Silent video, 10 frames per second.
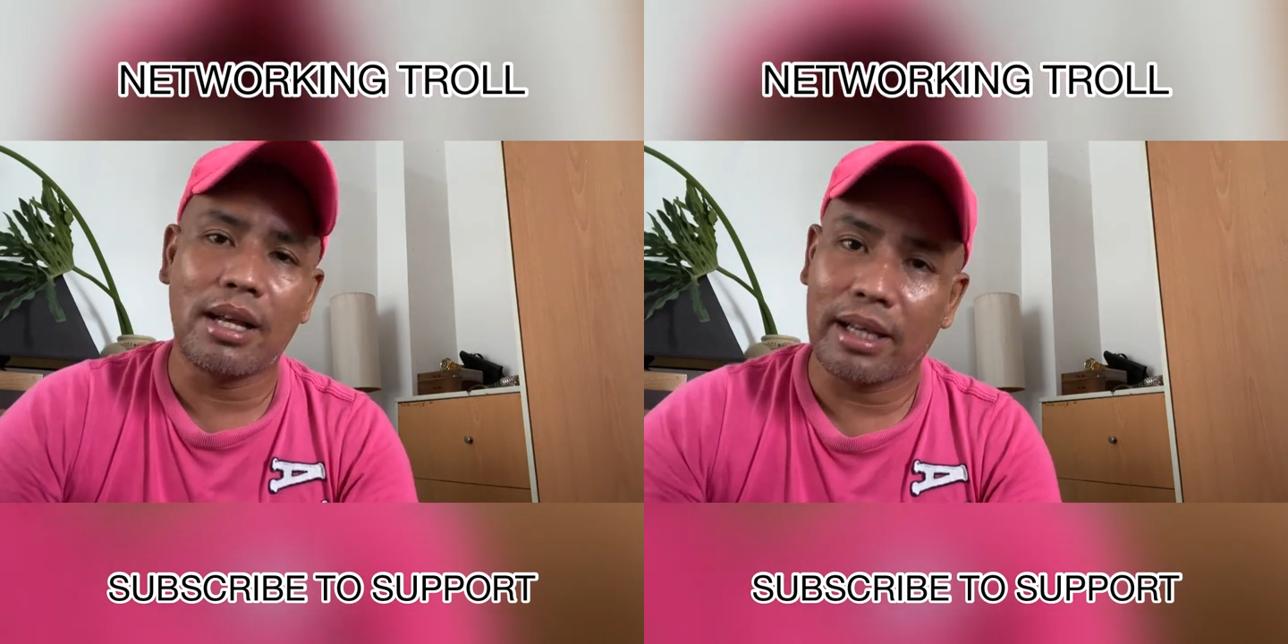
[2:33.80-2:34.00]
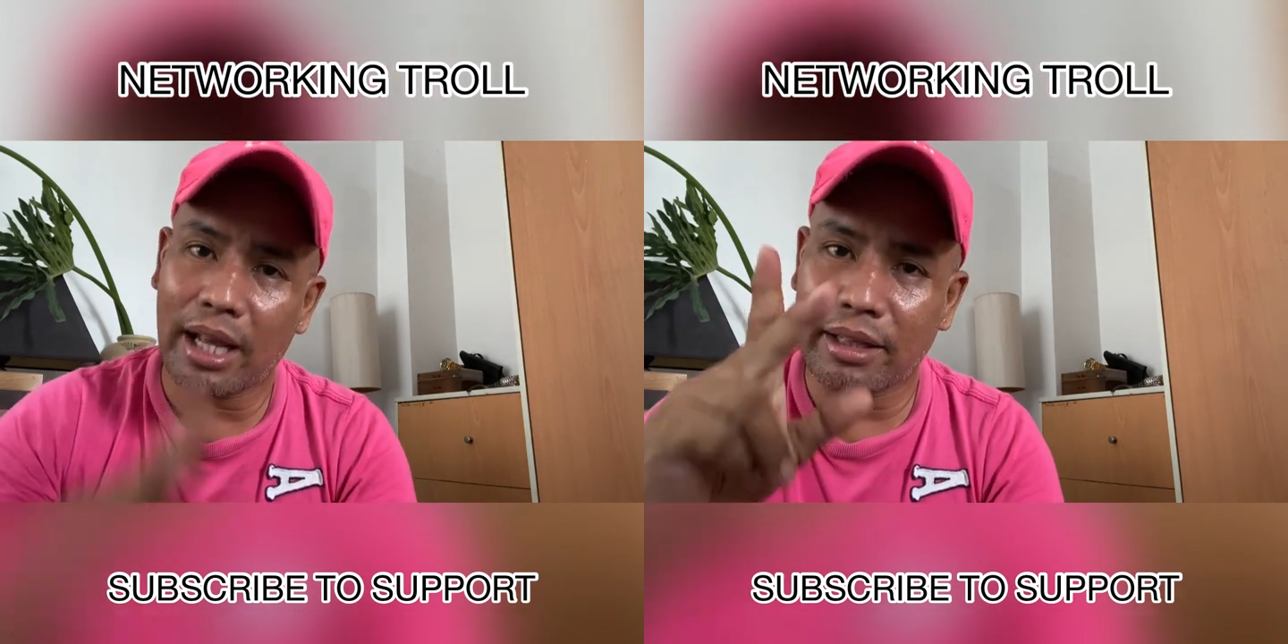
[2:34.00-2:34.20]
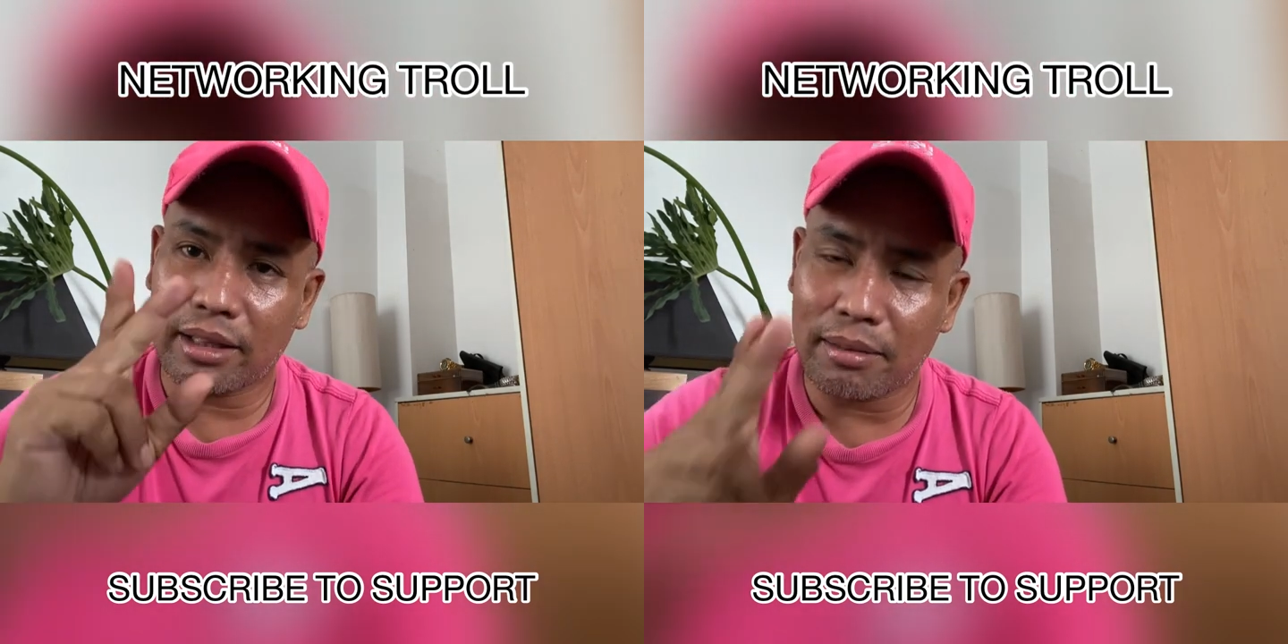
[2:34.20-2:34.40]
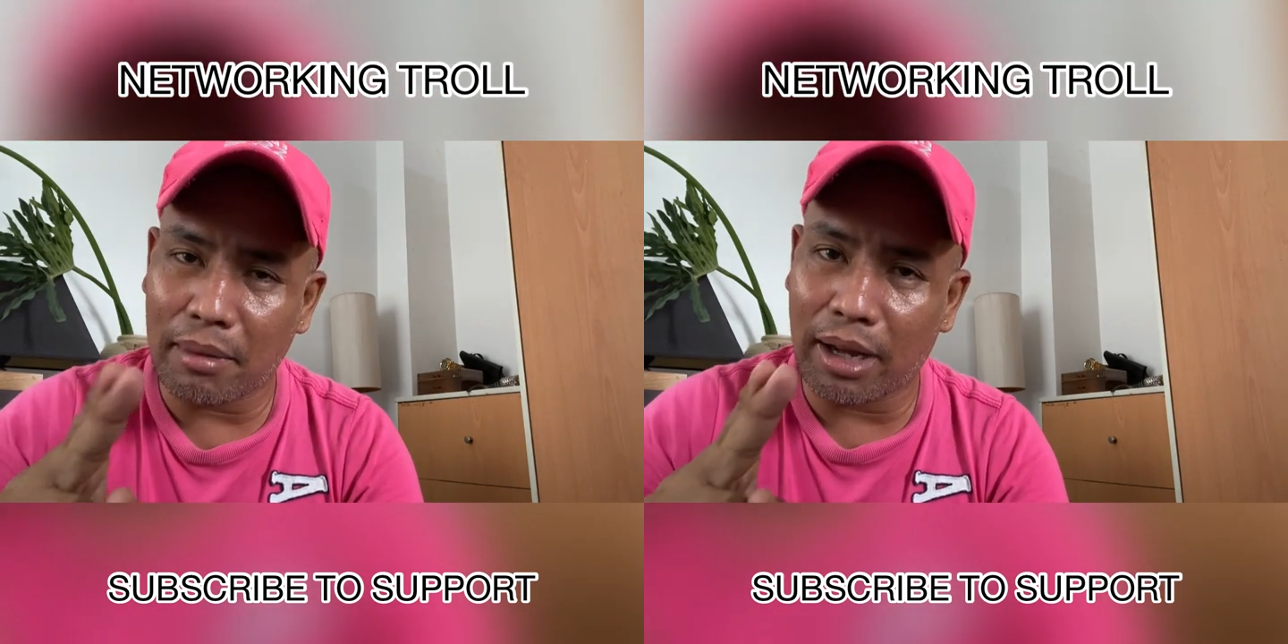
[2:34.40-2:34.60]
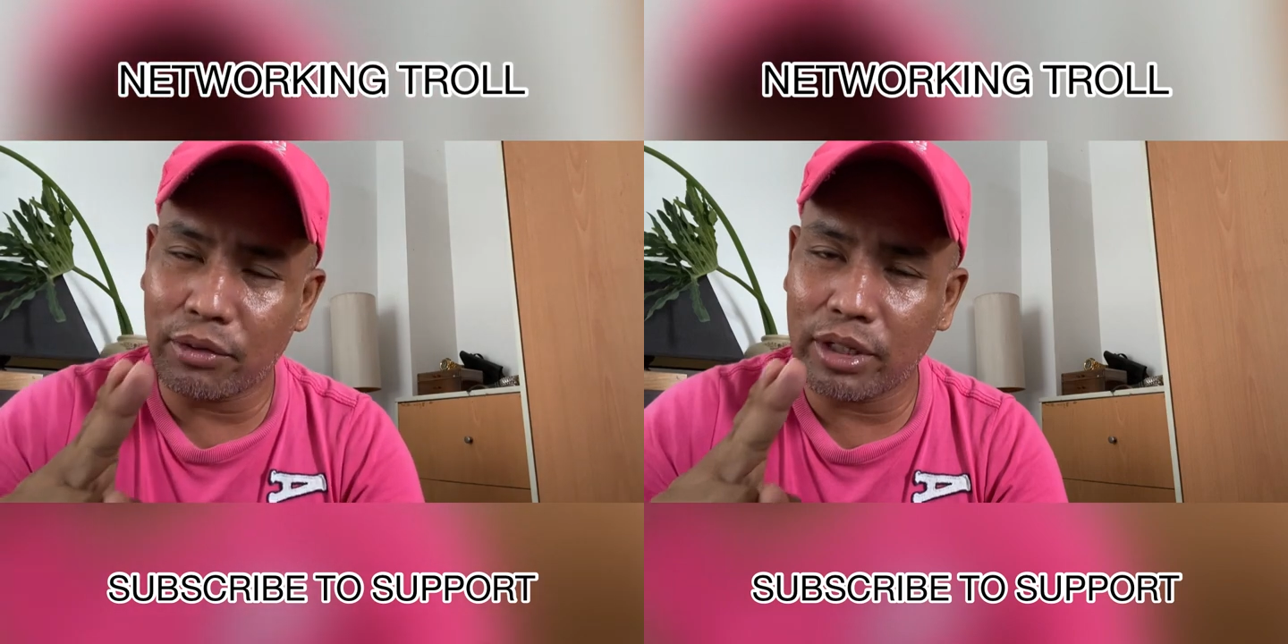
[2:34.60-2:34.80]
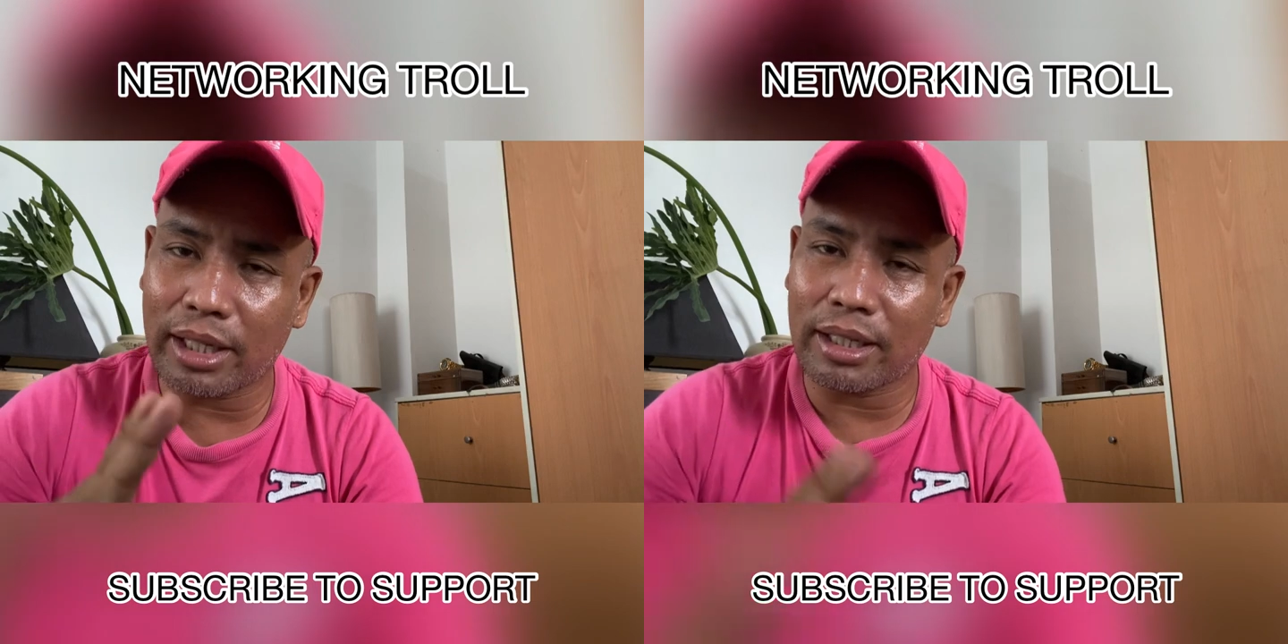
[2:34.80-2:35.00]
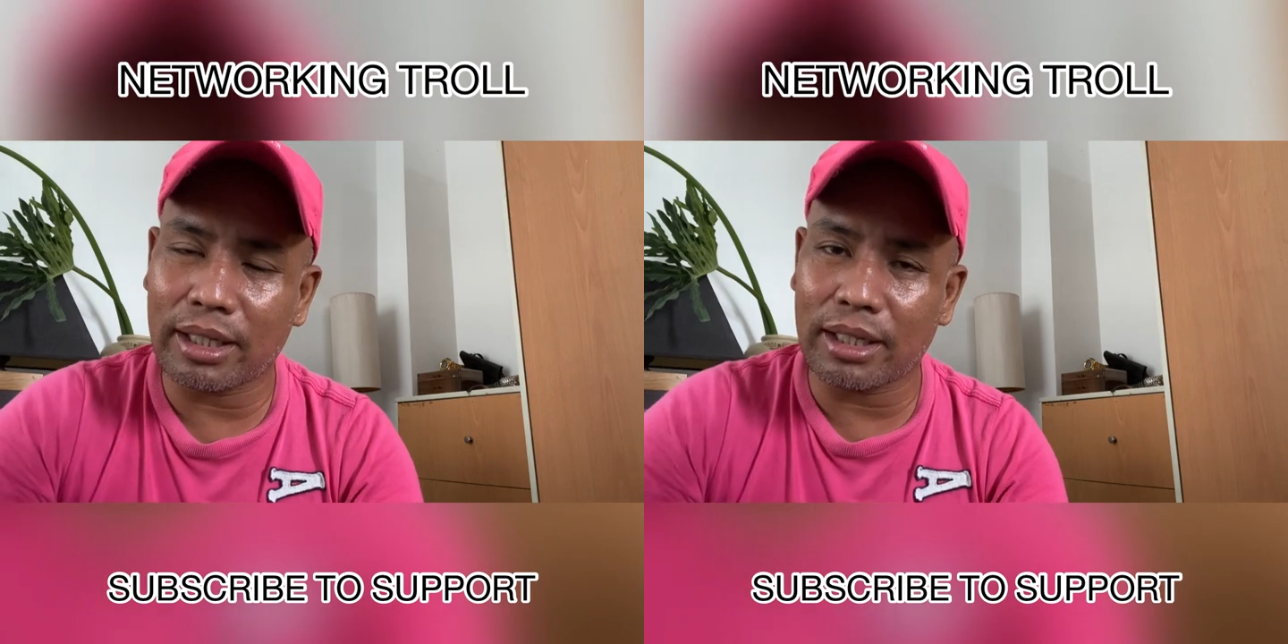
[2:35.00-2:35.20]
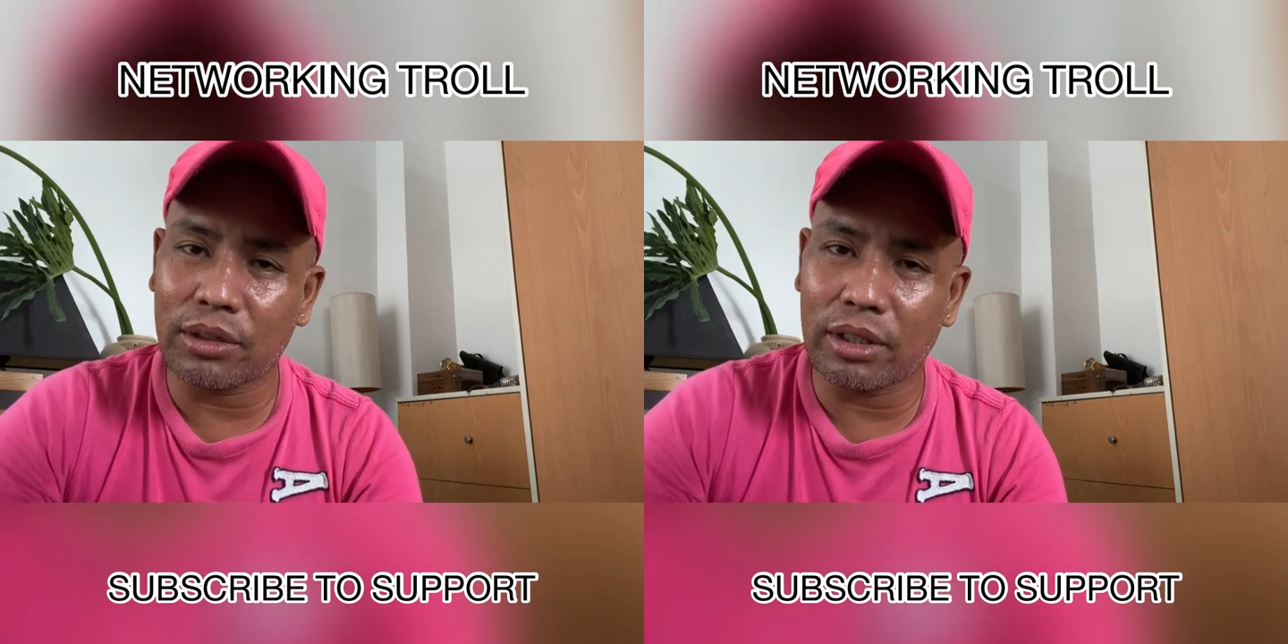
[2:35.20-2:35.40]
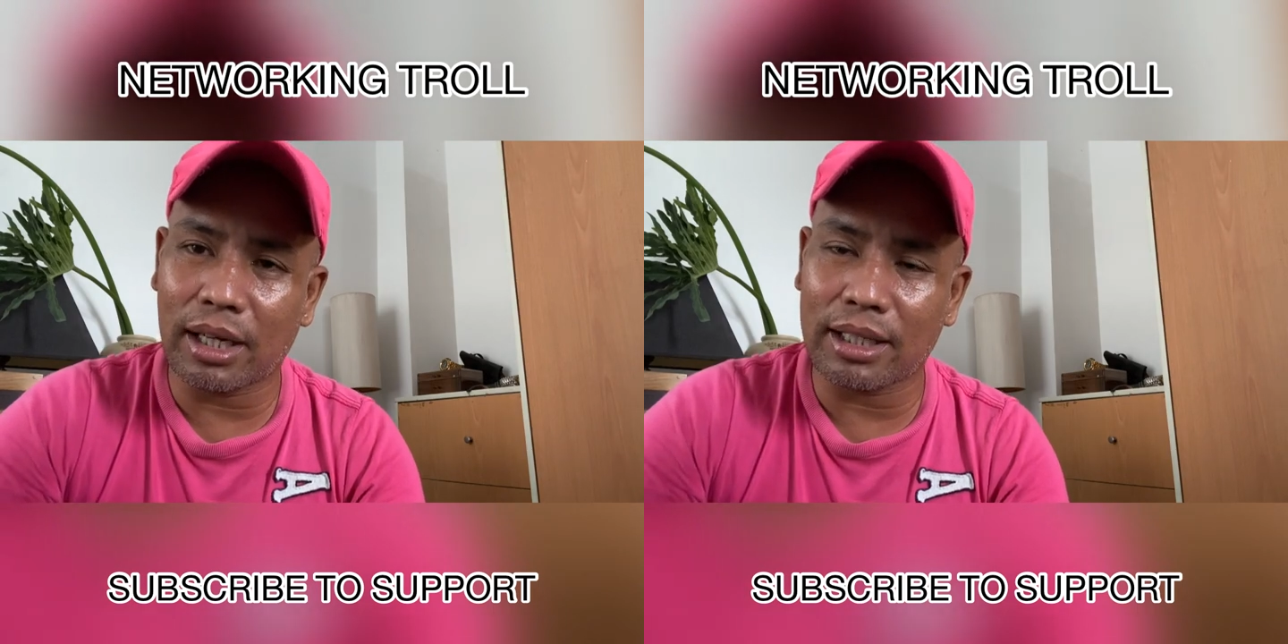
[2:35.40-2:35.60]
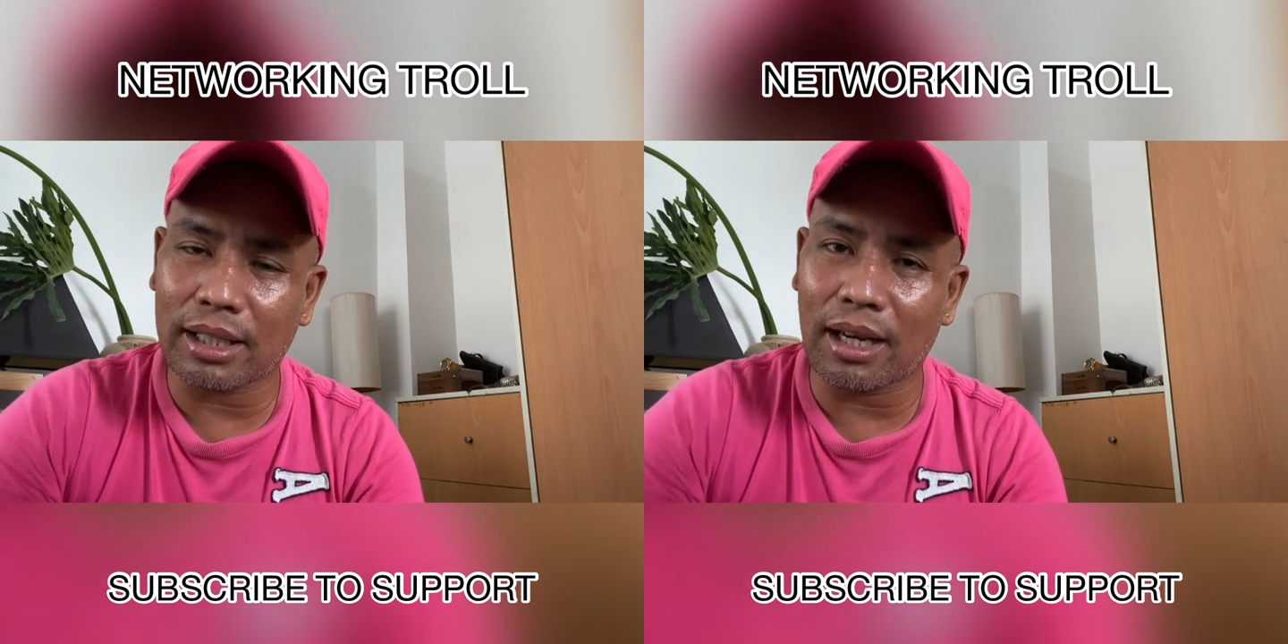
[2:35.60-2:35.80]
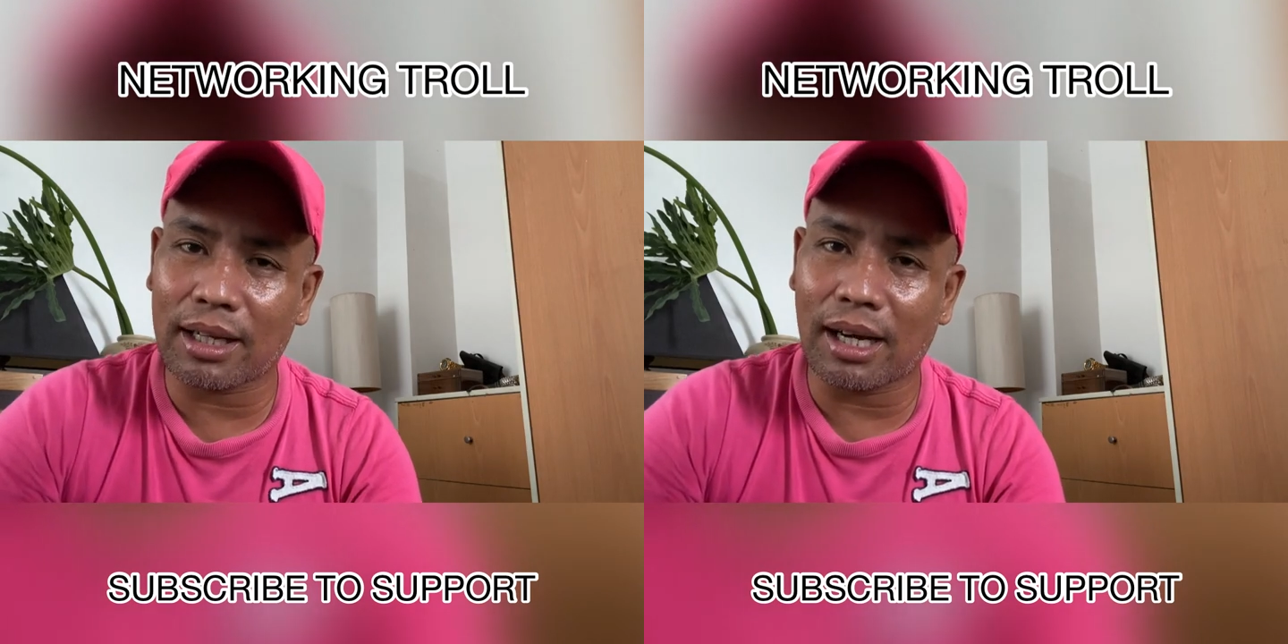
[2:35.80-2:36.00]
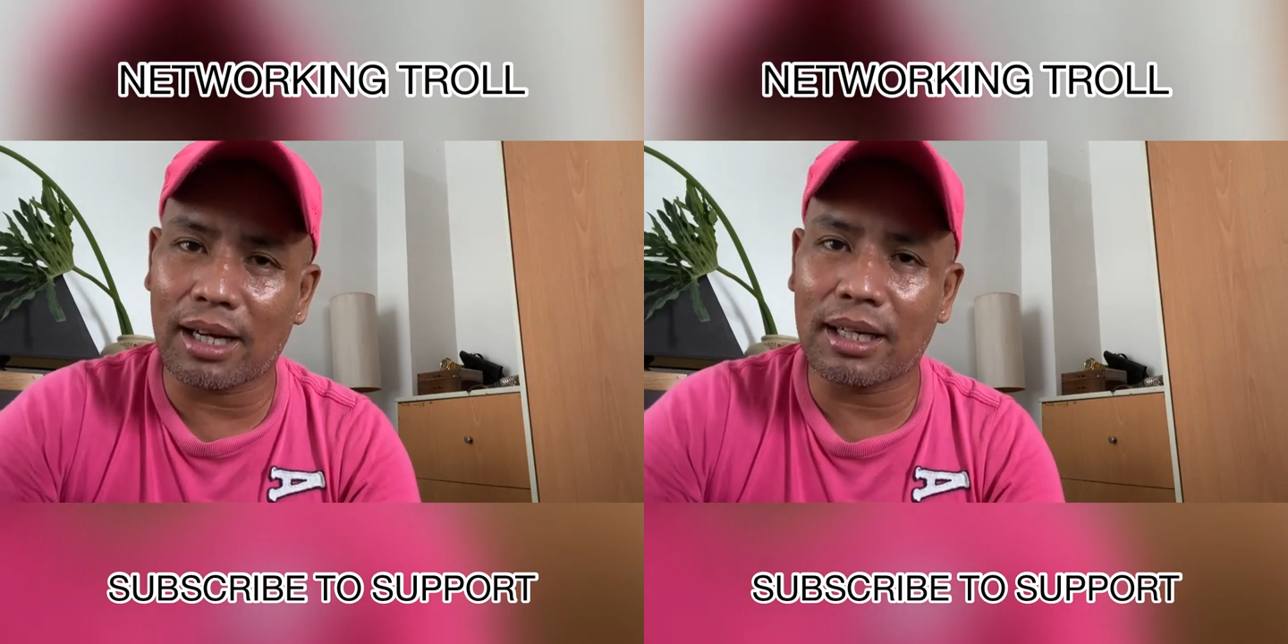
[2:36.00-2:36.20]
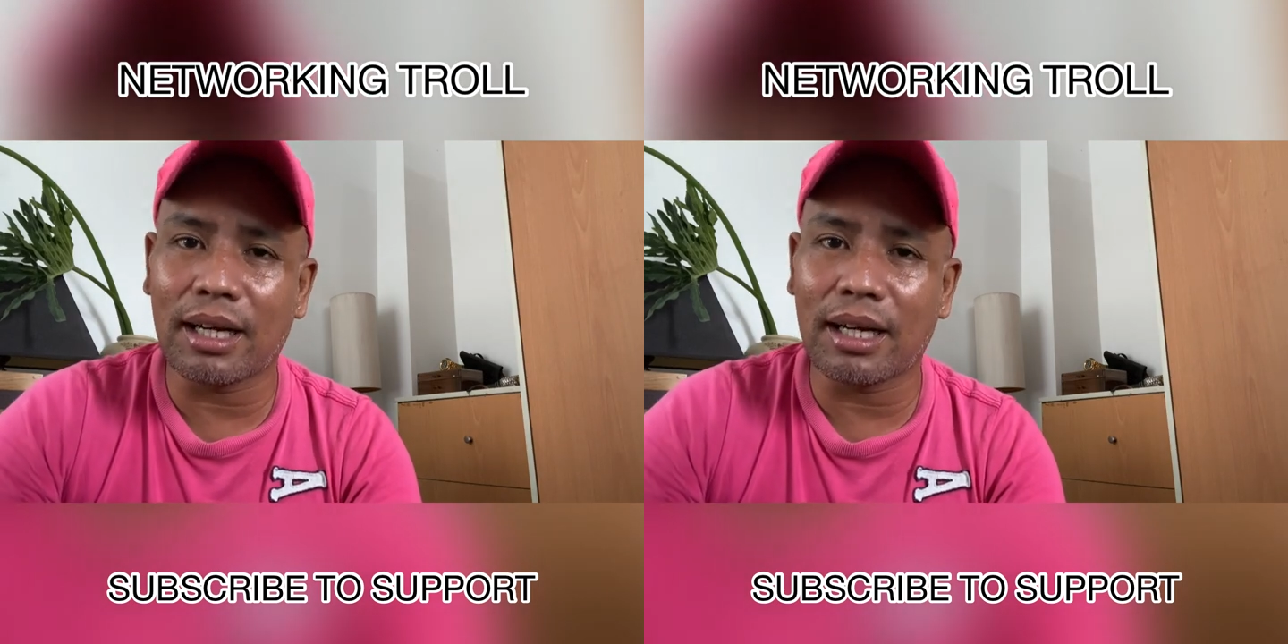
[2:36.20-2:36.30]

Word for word: yan, ano yan eh yun na talagang